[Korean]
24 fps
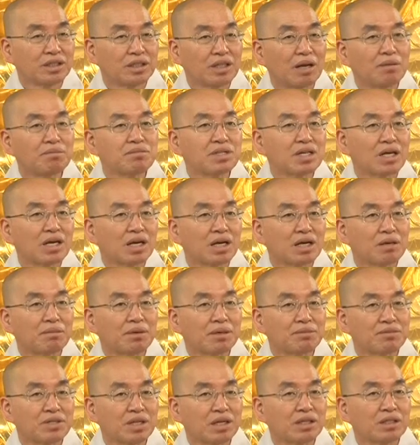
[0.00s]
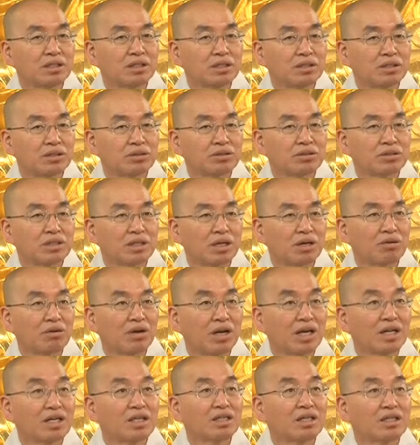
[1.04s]
남자가 밥상을 뒤덮고 자꾸
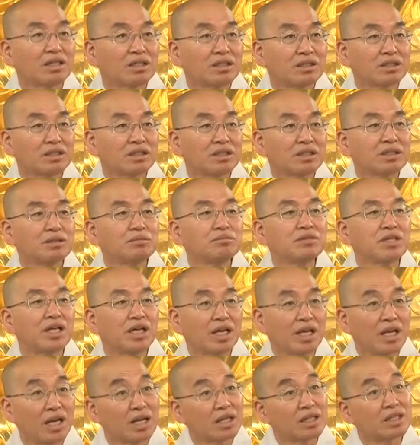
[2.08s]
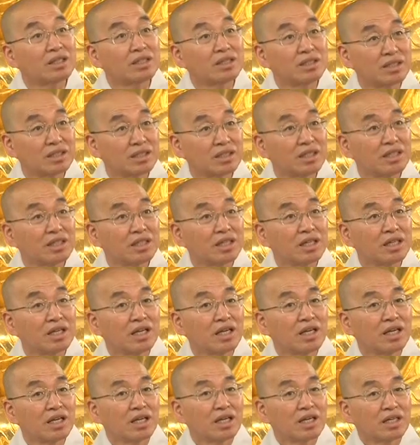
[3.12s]
하는 거는 지금 얘기하듯이
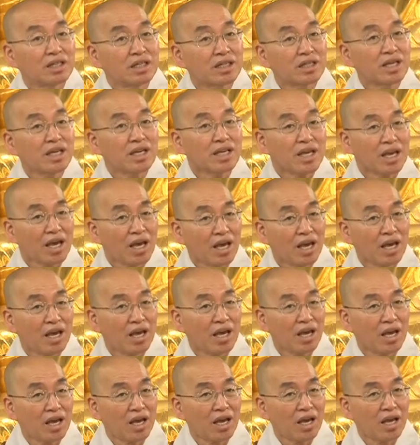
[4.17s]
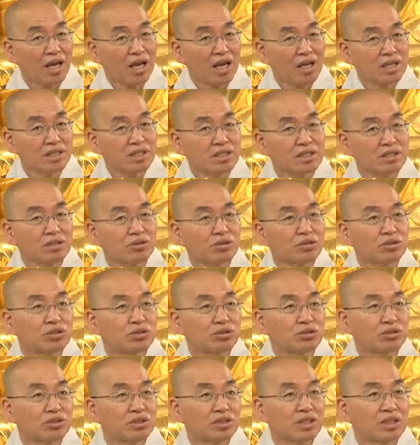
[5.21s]
그렇게 계속
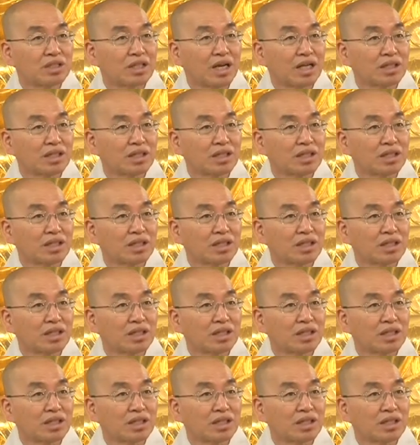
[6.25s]
꼬치꼬치